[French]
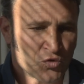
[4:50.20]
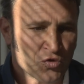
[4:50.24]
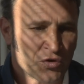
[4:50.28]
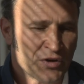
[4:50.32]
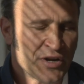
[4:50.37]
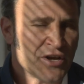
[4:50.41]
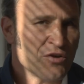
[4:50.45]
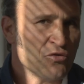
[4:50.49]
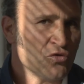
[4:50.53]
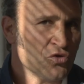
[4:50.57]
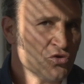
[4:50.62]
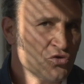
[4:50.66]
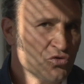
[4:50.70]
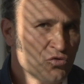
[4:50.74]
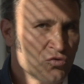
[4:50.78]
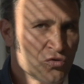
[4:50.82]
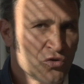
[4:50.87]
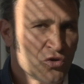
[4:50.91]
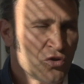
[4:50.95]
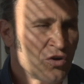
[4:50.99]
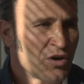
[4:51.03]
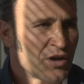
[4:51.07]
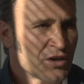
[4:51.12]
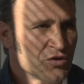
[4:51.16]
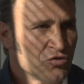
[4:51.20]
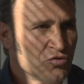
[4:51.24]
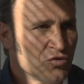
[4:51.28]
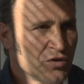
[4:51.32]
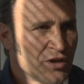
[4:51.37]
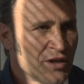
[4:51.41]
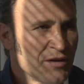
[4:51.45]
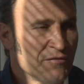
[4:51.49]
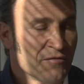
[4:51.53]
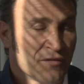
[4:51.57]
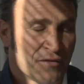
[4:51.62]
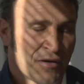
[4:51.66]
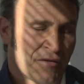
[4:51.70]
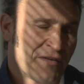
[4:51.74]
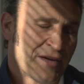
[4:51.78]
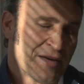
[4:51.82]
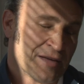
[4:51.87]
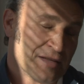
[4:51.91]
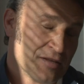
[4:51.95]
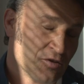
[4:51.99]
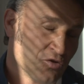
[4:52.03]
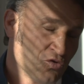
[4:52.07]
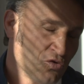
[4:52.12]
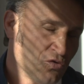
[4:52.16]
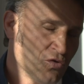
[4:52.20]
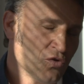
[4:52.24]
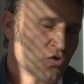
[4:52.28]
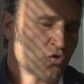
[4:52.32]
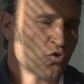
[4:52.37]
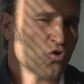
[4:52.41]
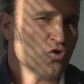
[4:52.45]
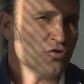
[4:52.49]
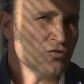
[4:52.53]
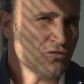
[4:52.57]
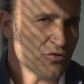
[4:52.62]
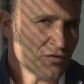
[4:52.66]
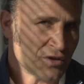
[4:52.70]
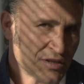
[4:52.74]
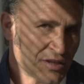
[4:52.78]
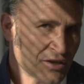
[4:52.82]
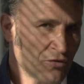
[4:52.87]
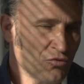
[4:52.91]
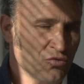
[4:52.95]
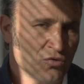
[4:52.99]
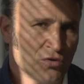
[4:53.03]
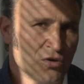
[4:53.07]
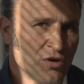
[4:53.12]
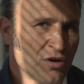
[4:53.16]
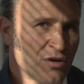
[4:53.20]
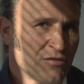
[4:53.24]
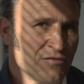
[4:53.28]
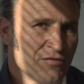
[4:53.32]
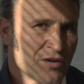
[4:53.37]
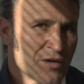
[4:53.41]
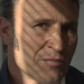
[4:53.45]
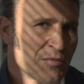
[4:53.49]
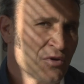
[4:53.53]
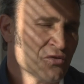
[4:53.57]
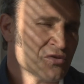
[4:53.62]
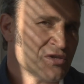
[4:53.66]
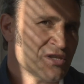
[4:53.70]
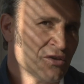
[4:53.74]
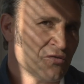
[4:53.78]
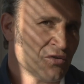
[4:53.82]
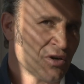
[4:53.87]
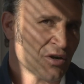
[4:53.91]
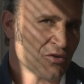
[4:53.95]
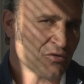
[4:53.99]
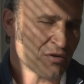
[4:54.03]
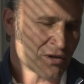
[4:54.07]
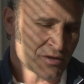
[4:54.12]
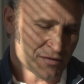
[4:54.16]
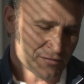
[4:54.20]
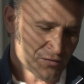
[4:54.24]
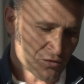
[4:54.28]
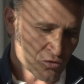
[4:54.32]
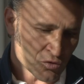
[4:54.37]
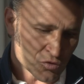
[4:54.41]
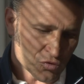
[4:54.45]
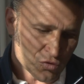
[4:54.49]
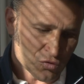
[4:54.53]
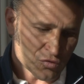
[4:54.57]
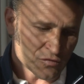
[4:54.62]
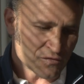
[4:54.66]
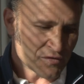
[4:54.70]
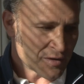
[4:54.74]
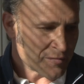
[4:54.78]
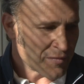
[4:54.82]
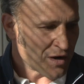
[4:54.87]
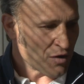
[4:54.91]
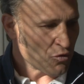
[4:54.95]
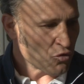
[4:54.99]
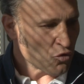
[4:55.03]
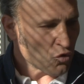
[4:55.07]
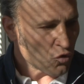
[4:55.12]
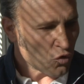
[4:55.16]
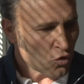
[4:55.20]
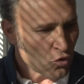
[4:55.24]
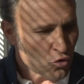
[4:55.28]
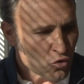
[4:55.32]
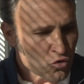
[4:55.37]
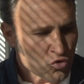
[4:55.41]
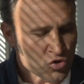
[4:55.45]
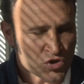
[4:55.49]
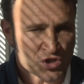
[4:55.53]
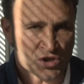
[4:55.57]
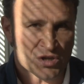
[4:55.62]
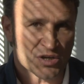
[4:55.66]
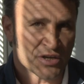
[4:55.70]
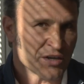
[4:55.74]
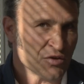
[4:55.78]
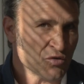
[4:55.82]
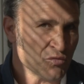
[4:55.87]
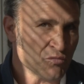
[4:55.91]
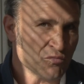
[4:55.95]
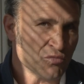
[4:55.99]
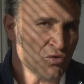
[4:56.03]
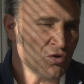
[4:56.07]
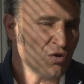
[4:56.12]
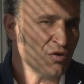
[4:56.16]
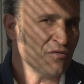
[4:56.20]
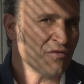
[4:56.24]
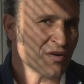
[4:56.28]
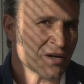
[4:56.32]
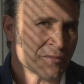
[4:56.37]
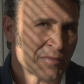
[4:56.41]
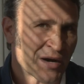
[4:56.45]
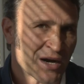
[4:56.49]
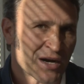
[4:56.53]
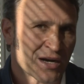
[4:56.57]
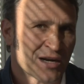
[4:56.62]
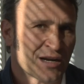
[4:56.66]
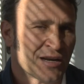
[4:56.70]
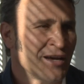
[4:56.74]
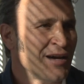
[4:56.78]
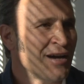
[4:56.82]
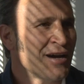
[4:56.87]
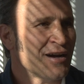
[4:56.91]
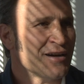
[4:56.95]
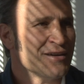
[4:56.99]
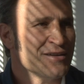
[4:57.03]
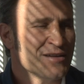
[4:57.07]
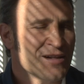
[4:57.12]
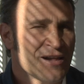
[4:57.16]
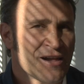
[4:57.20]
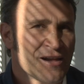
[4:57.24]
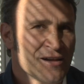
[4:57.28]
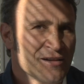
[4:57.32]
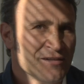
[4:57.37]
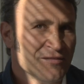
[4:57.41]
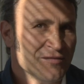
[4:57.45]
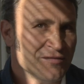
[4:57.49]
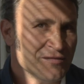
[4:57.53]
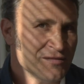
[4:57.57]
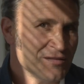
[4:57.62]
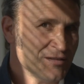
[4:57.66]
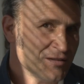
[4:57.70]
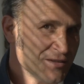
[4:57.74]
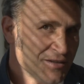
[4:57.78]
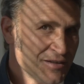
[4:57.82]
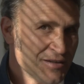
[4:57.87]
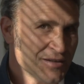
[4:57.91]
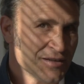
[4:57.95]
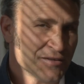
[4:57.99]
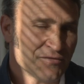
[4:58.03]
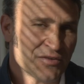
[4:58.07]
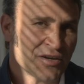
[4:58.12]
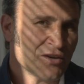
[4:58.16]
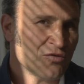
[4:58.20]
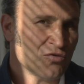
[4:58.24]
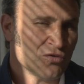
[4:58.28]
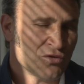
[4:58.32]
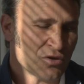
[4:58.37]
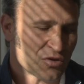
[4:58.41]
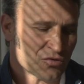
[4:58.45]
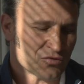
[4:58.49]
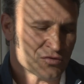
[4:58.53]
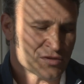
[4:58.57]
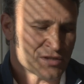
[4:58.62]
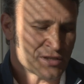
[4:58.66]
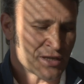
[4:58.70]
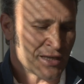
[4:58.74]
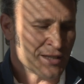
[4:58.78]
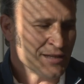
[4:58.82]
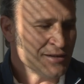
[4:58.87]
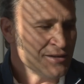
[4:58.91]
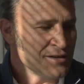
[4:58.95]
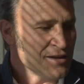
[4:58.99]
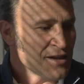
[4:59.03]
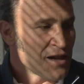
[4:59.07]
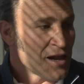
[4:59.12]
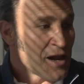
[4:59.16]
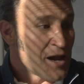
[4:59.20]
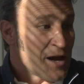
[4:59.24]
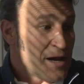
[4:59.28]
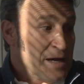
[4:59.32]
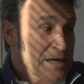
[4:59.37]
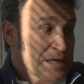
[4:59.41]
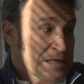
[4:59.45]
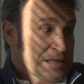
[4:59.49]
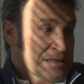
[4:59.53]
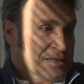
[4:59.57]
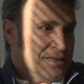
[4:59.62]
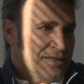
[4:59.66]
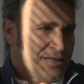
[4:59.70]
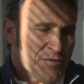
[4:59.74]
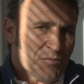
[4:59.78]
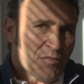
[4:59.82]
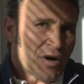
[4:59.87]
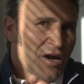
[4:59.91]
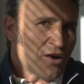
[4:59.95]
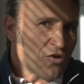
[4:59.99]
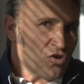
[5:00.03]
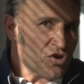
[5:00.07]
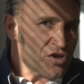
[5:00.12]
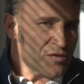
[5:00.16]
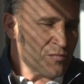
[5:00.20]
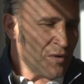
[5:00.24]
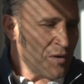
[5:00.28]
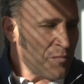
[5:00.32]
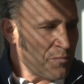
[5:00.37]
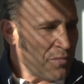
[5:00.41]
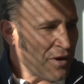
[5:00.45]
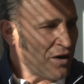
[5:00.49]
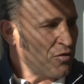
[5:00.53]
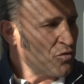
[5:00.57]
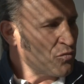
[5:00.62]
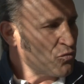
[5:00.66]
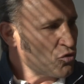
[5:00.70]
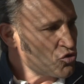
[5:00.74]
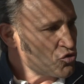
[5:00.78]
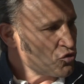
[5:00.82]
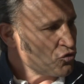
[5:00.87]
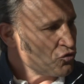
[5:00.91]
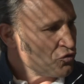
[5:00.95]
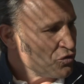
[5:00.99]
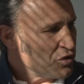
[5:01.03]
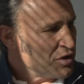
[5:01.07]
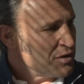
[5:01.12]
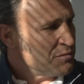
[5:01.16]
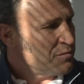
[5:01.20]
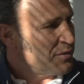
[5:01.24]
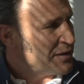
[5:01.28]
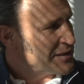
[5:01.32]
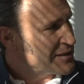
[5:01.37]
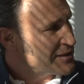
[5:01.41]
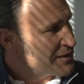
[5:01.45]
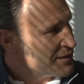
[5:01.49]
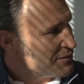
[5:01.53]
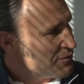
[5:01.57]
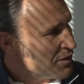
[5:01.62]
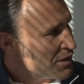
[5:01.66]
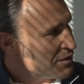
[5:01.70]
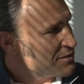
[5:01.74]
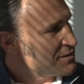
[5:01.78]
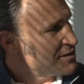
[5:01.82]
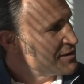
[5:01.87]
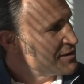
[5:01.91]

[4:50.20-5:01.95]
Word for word: donner une autre couleur et donner, enfin, redonner des couleurs vraiment au stade de la Qu'on trouve vraiment un rouge et un bleu vraiment clair, les vraies couleurs du stade. Et malheureusement, pas comme aujourd'hui, parce que bon,